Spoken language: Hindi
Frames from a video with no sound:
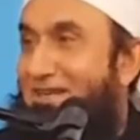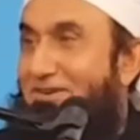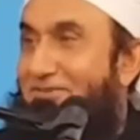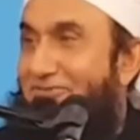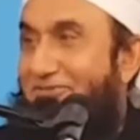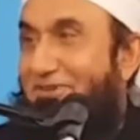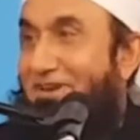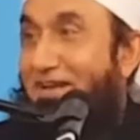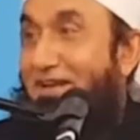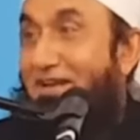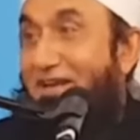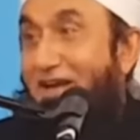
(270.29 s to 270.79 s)

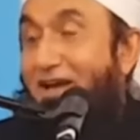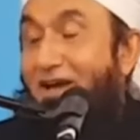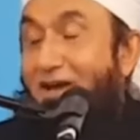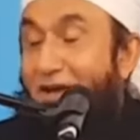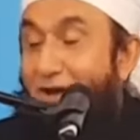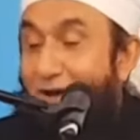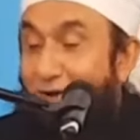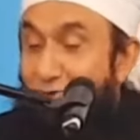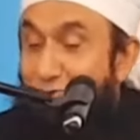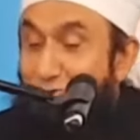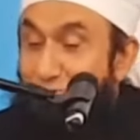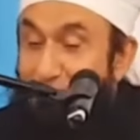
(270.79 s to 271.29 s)
ज़र्फ नहीं है
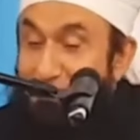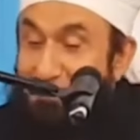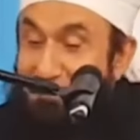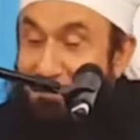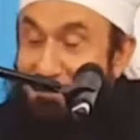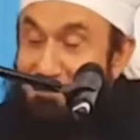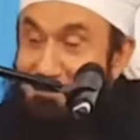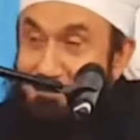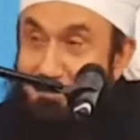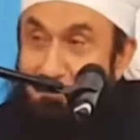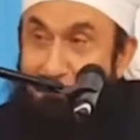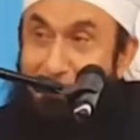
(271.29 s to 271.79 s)
तुम्हें
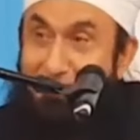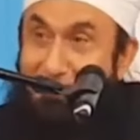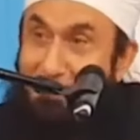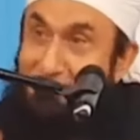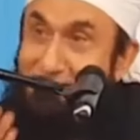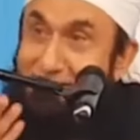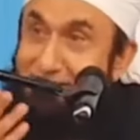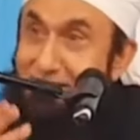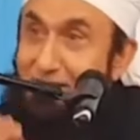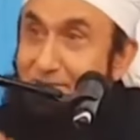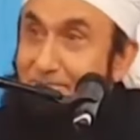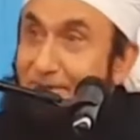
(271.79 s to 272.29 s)
ये सबक
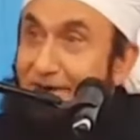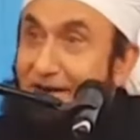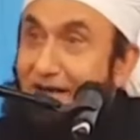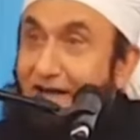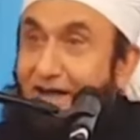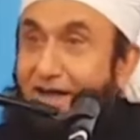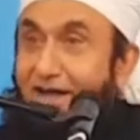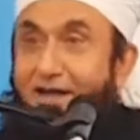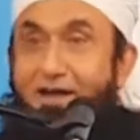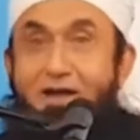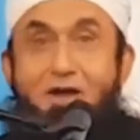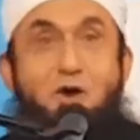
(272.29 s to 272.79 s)
किसने
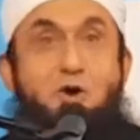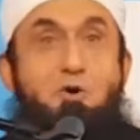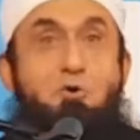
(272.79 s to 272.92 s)
पढ़ाया